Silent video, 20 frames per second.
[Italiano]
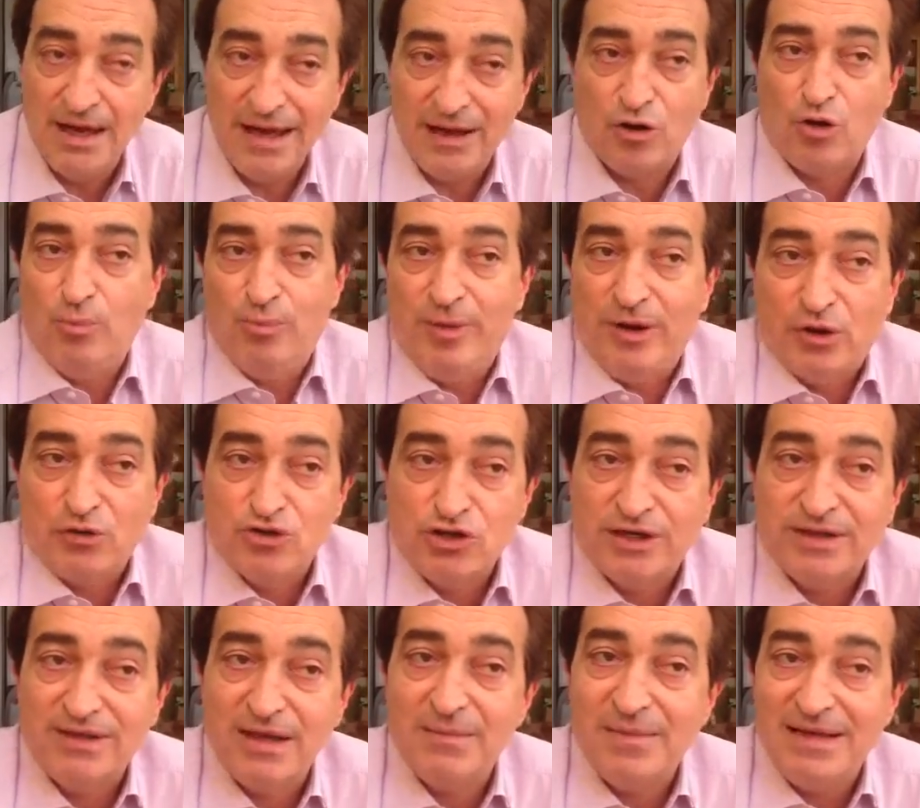ecco, però
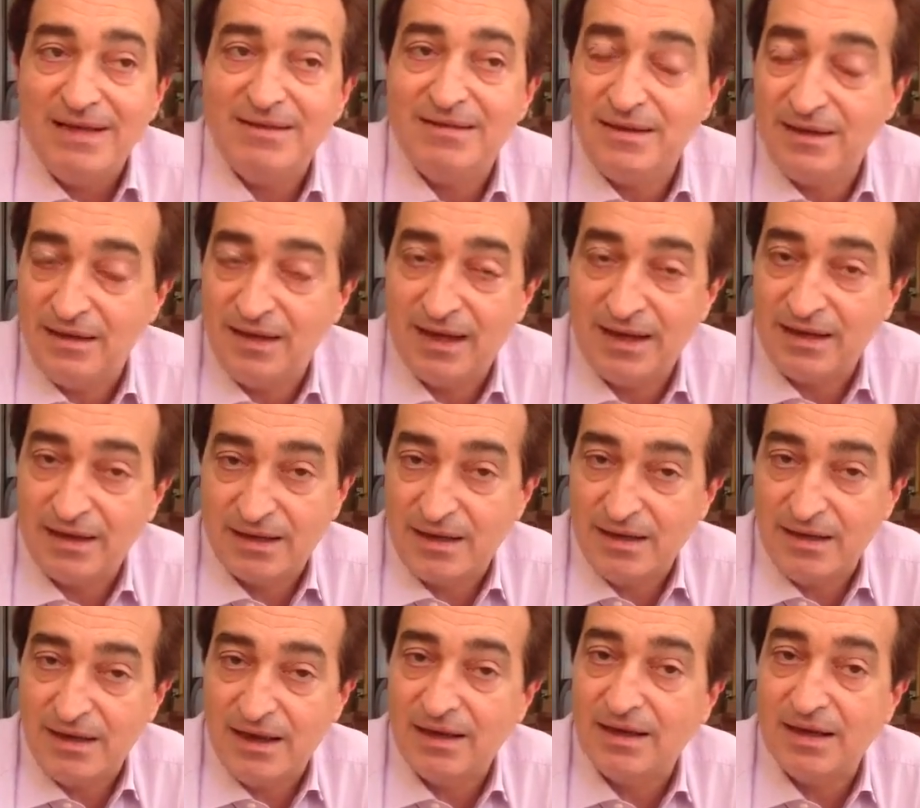certamente
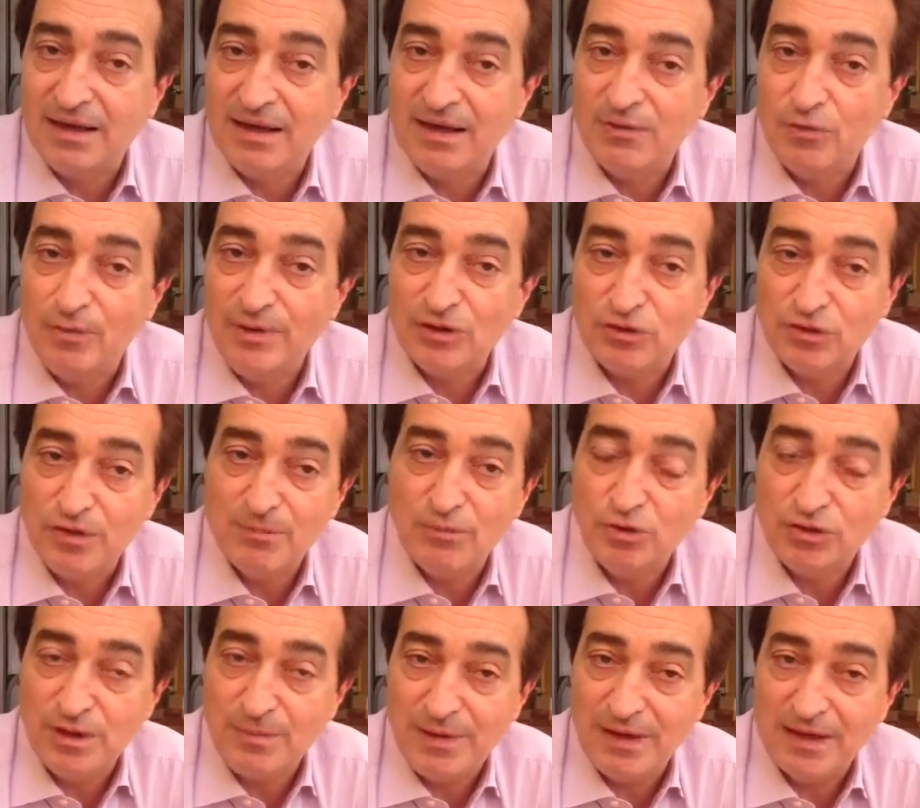anche, anche l'aumento del
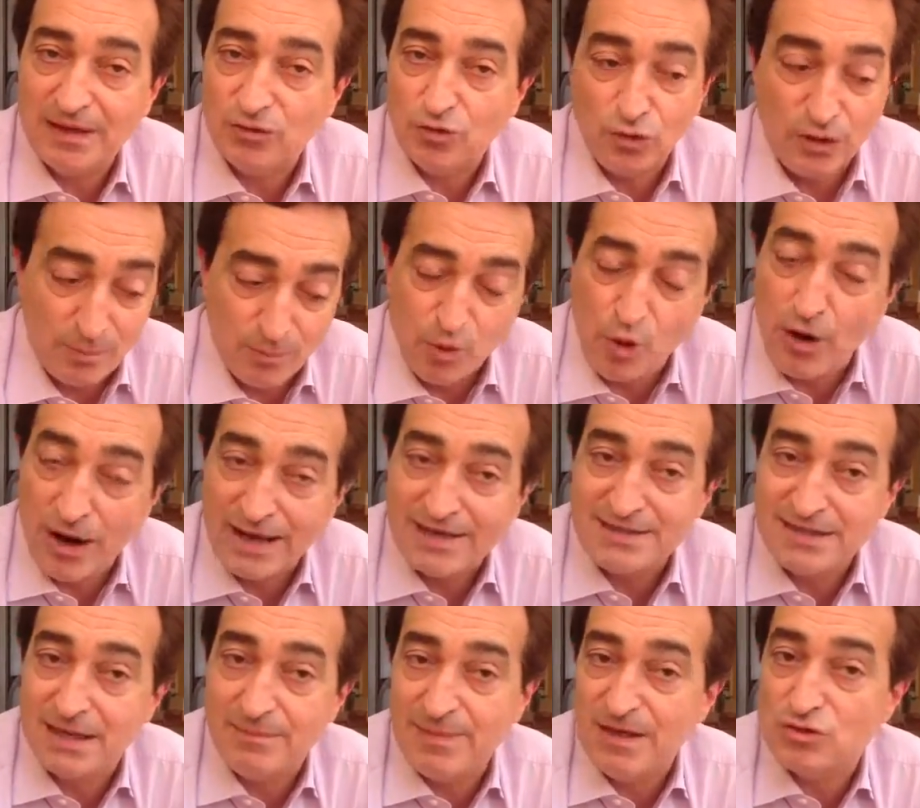moltiplicatore può
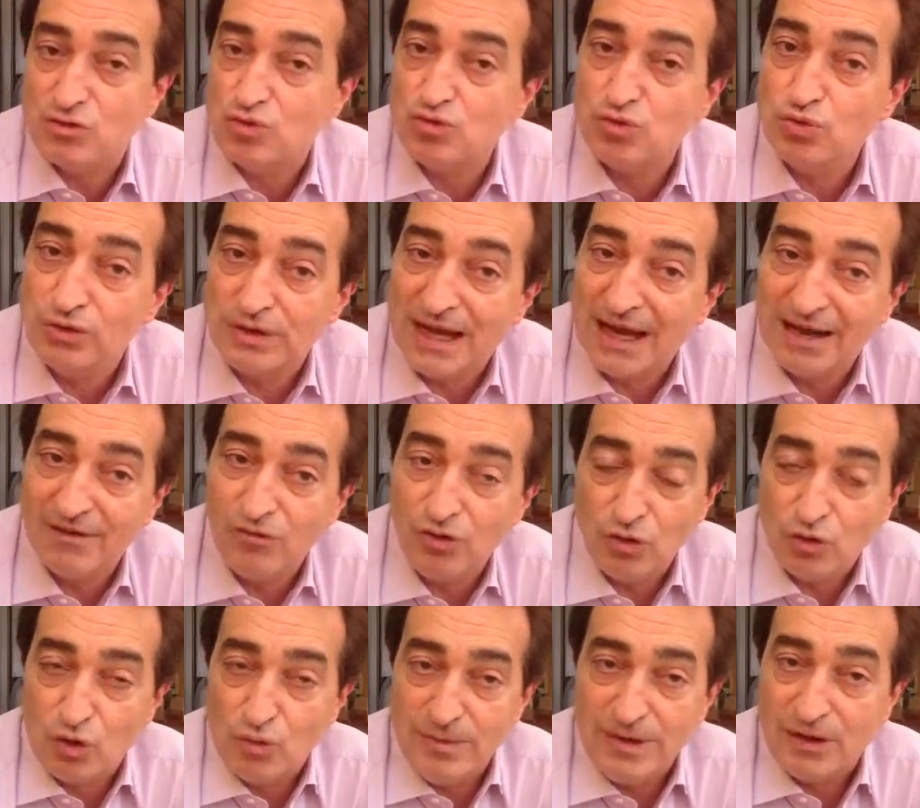essere messo sul
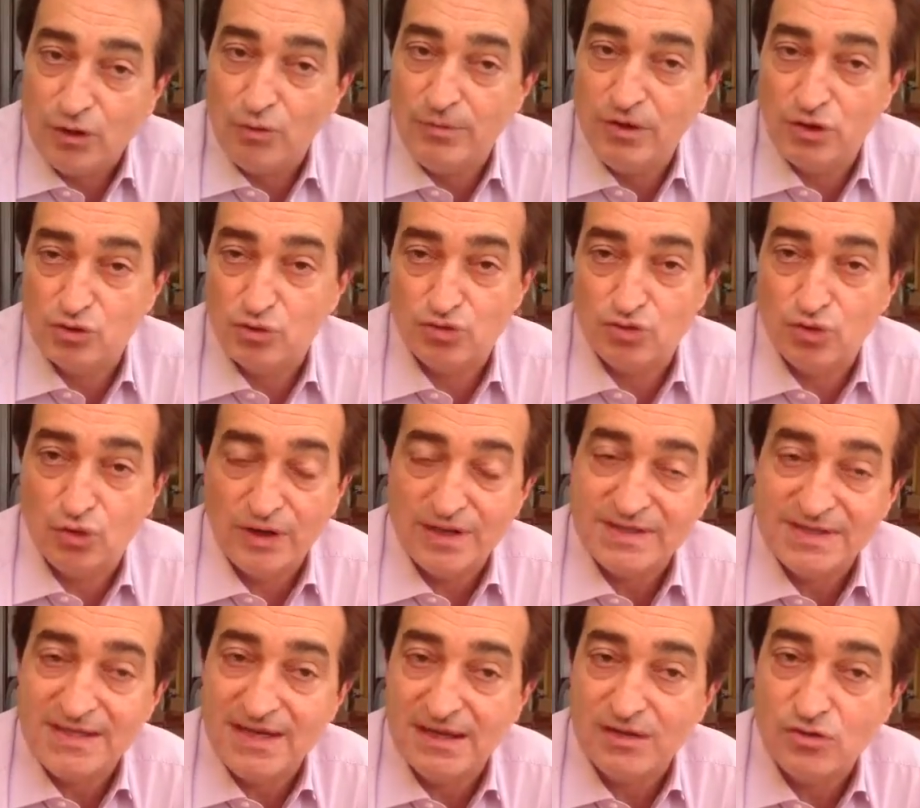tavolo come, come è giusto
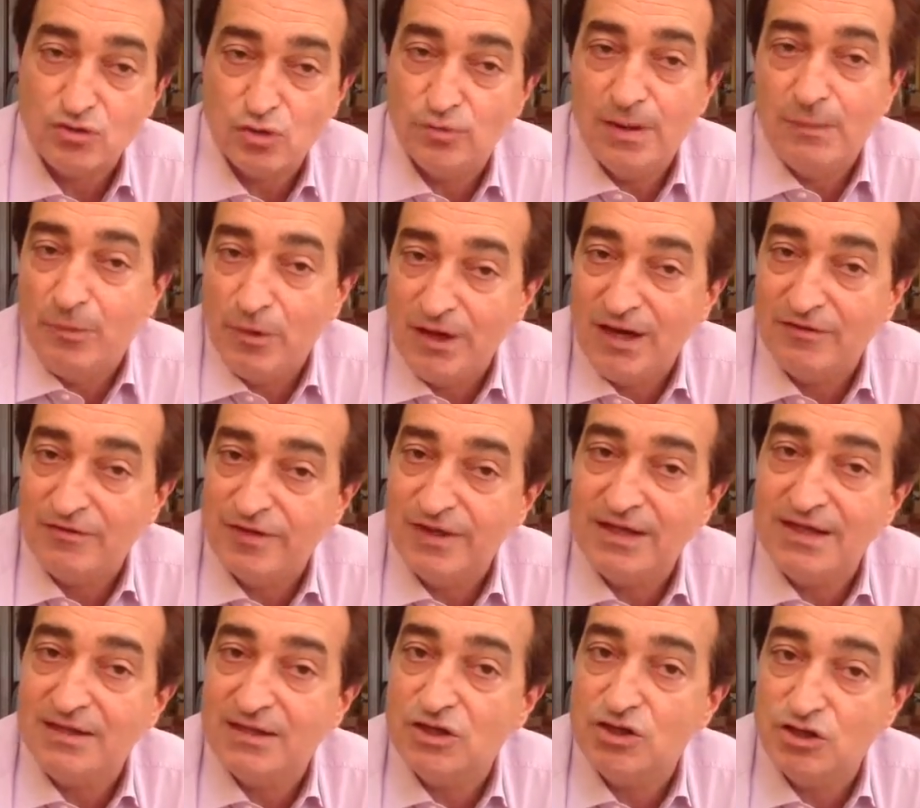che sia, insomma poi alla
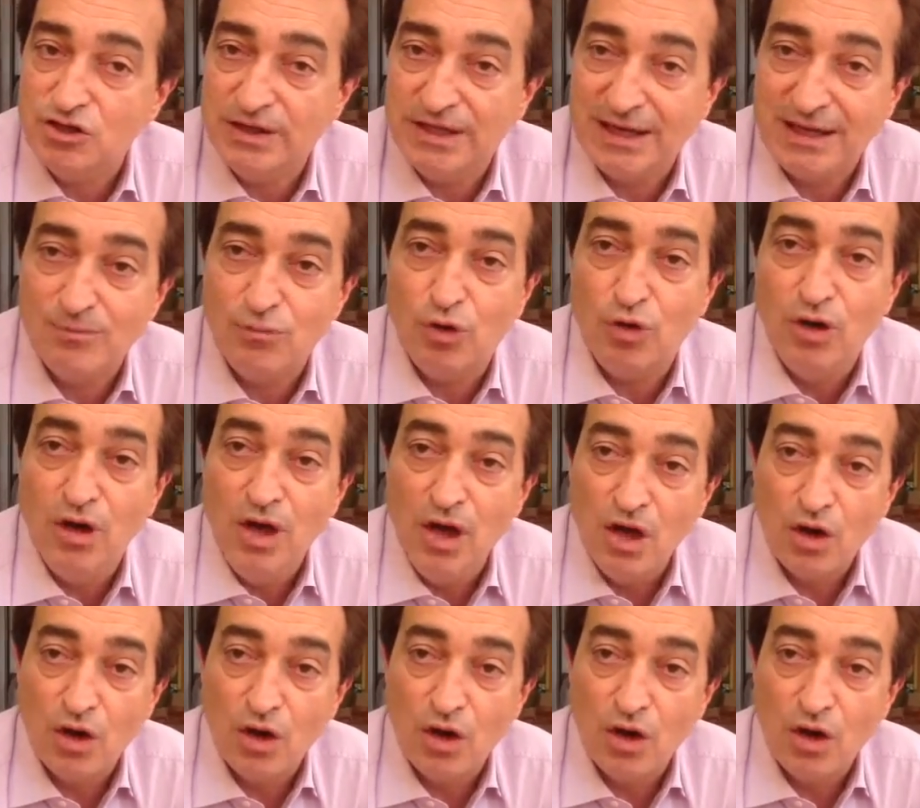fine decideremo